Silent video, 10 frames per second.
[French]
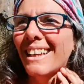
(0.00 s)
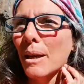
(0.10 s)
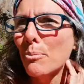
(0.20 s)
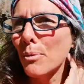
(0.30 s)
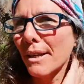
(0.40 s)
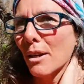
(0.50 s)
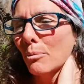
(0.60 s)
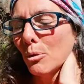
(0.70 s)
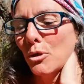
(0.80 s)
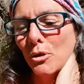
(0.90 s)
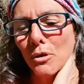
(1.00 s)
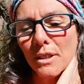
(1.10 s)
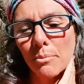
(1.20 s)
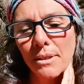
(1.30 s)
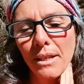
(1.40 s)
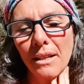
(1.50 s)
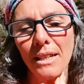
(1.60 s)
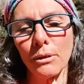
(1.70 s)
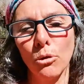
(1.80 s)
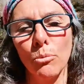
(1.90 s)
Et puis, comme toute chose, eh bien,
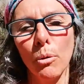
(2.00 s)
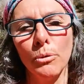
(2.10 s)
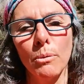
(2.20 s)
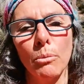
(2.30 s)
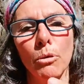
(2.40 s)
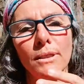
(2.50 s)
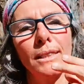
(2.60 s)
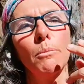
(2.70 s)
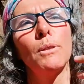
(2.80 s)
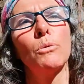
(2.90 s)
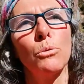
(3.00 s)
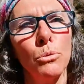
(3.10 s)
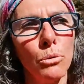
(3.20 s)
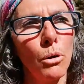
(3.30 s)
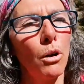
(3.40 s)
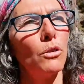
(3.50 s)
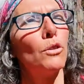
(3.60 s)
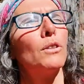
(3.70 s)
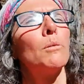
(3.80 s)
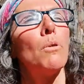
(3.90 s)
l'être humain, au bout d'un moment, s'habitue, on rentre
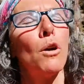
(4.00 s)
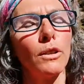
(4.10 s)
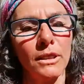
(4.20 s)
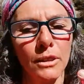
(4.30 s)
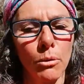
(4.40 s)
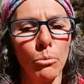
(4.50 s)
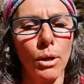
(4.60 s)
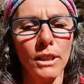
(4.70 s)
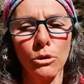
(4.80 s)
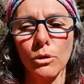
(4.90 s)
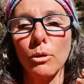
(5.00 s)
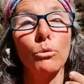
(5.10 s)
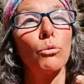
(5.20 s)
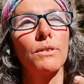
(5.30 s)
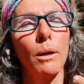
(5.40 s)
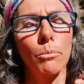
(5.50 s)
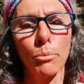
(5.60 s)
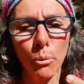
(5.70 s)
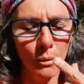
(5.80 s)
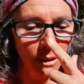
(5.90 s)
dans des mœurs et on boit des choses et on trouve ça
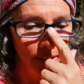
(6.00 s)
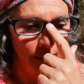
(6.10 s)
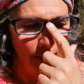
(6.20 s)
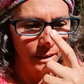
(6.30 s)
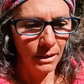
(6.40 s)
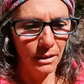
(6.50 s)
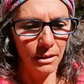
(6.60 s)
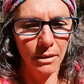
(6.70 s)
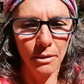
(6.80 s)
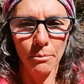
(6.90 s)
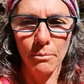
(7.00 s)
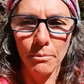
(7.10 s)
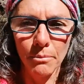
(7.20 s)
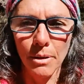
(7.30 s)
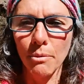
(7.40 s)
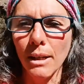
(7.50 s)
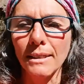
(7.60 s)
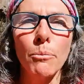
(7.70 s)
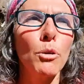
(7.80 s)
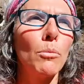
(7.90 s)
bon. Euh, mais voilà,
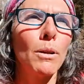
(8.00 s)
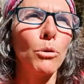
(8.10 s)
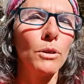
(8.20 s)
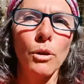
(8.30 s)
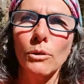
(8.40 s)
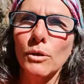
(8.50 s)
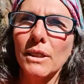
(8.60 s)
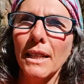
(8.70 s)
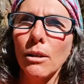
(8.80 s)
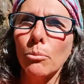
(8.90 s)
c'est un peu comme la nourriture industrielle.